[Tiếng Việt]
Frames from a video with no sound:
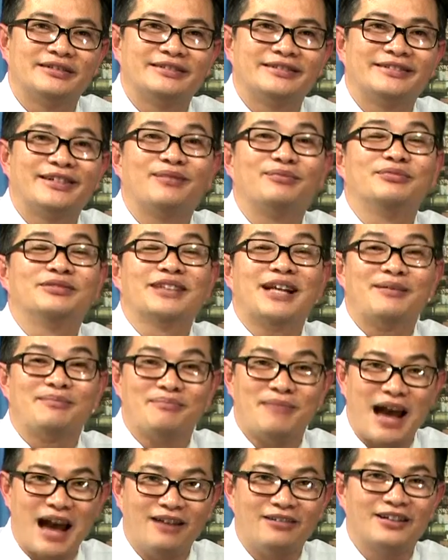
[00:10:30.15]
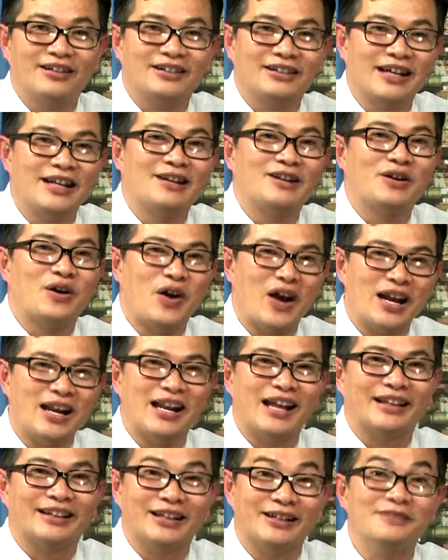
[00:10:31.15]
trong sách báo nó có thể nói
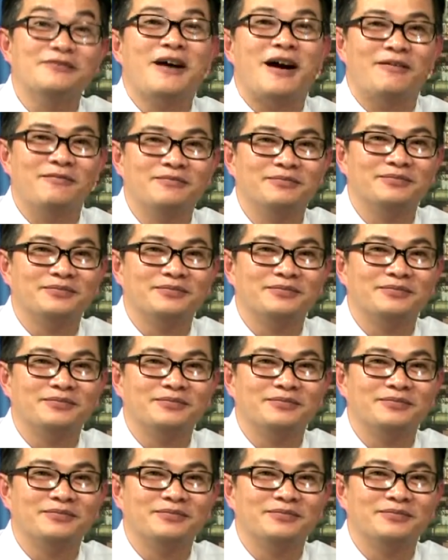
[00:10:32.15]
là tử vong